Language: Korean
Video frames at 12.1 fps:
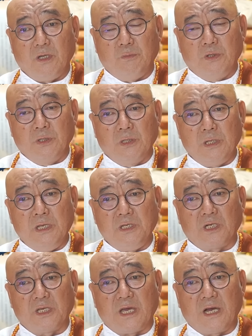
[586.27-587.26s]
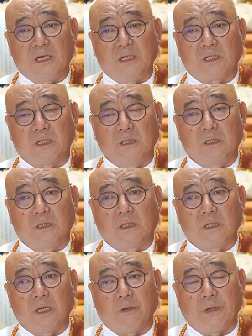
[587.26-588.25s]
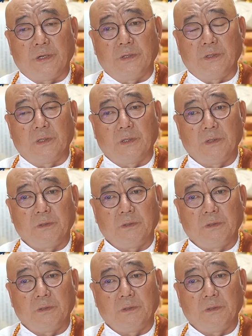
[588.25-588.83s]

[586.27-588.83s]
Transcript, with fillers: 이번 인천 기항을 선거 같은 경우에는